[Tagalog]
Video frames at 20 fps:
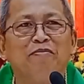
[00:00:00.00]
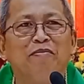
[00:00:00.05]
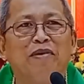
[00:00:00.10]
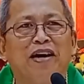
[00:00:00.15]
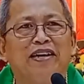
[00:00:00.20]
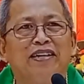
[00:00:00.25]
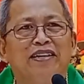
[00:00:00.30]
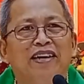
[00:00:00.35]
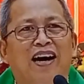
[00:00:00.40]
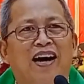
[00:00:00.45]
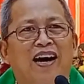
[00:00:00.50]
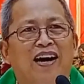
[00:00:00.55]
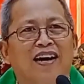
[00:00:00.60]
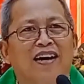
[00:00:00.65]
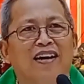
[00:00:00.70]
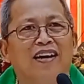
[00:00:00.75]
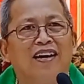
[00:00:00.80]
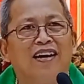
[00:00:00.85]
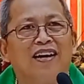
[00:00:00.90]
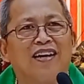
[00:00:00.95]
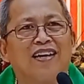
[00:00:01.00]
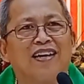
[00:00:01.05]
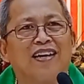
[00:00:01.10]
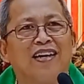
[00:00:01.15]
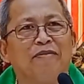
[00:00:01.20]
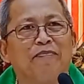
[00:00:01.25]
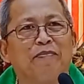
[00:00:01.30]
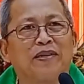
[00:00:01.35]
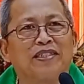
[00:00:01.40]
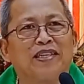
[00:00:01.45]
kinsa man ang
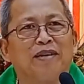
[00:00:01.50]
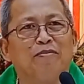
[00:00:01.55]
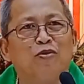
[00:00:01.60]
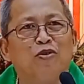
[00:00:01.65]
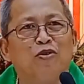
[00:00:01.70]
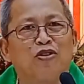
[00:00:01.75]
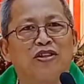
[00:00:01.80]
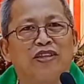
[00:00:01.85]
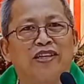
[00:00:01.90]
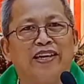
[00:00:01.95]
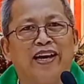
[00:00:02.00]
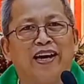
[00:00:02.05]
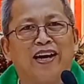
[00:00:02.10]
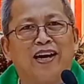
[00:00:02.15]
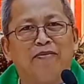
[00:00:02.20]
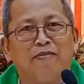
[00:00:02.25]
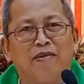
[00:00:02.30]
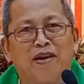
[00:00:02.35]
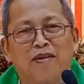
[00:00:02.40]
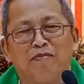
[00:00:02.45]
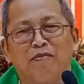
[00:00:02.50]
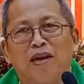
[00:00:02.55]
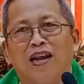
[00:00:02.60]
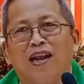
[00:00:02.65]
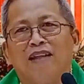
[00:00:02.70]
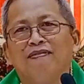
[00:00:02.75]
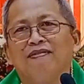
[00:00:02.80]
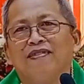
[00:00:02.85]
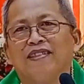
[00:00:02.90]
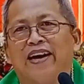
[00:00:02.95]
gipasabot niya nga
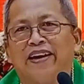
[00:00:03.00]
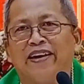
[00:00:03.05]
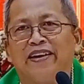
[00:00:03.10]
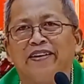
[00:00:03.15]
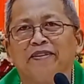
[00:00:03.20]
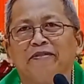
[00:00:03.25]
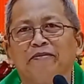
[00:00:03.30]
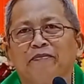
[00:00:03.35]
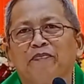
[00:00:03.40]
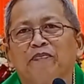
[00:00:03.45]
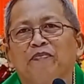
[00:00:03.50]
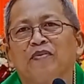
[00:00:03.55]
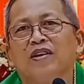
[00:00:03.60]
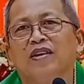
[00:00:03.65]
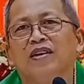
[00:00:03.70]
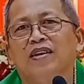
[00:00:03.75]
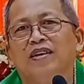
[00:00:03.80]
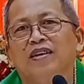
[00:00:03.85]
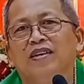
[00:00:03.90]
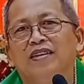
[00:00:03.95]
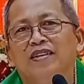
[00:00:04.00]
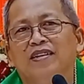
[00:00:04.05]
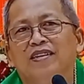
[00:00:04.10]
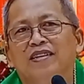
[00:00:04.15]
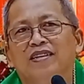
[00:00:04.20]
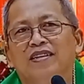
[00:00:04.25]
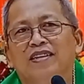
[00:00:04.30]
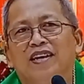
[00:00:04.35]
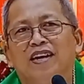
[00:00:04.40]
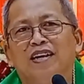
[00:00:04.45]
magbalantay
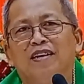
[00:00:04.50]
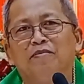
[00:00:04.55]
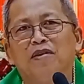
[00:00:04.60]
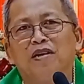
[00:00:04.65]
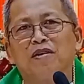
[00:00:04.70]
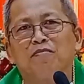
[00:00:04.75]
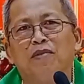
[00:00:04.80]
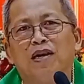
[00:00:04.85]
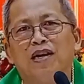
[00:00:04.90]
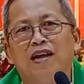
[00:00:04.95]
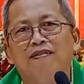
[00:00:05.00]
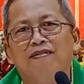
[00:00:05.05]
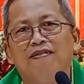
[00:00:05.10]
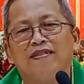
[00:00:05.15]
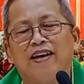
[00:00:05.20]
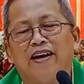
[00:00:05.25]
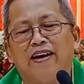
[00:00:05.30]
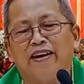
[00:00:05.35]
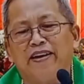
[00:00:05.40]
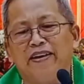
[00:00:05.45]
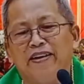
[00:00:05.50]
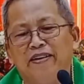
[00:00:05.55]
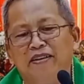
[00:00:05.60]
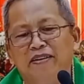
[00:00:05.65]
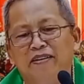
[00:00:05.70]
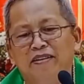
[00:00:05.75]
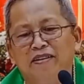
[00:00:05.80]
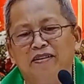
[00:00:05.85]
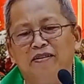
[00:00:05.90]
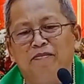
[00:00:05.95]
ang magbalantay
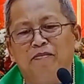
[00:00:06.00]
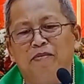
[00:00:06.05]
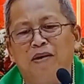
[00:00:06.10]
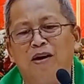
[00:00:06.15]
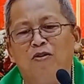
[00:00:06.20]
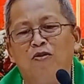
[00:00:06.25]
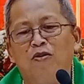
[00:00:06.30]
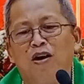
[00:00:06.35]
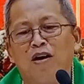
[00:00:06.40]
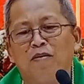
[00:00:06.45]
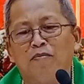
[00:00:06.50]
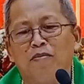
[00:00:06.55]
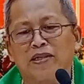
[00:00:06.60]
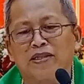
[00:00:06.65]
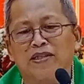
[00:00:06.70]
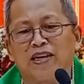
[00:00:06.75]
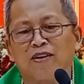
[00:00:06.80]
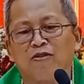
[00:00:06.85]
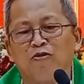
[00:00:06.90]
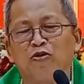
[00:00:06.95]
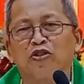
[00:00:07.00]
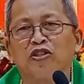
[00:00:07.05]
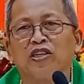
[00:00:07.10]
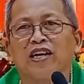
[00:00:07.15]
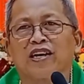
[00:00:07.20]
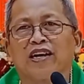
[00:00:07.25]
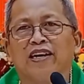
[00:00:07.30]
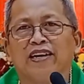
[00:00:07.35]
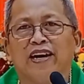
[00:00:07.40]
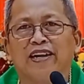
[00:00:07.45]
mao ang matag
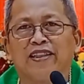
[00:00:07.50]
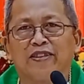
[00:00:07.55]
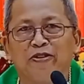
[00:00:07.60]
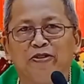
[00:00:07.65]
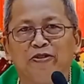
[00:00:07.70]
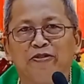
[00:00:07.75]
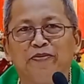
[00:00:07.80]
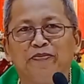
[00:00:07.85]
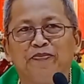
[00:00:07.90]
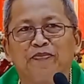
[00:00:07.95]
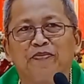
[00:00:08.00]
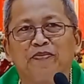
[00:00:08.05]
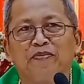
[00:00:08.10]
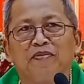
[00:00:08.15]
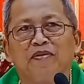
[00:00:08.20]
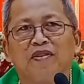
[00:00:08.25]
usa kanato